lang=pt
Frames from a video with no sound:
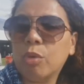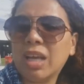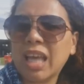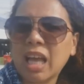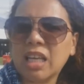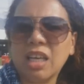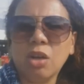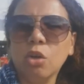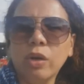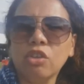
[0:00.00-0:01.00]
porque aqui
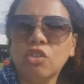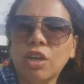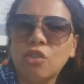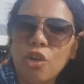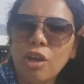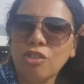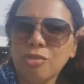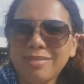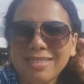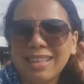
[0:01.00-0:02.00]
eu não achei só
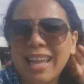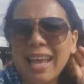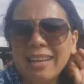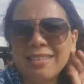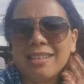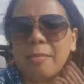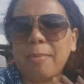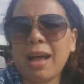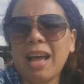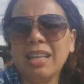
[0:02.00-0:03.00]
as leg
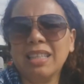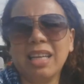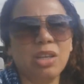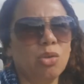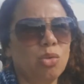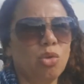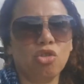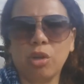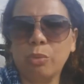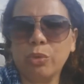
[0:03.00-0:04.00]
estampada e eu não
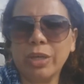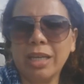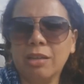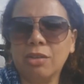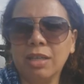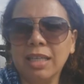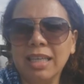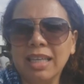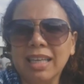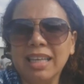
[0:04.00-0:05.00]
gostei muito.
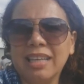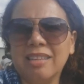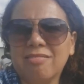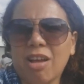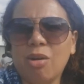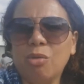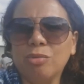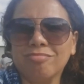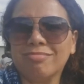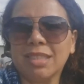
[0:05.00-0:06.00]

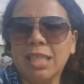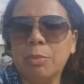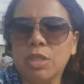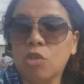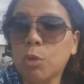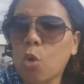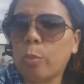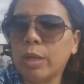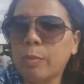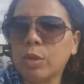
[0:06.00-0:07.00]
Então, e blusinha de manga
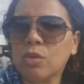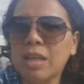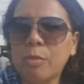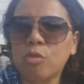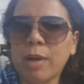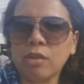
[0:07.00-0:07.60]
comprida para poder usar por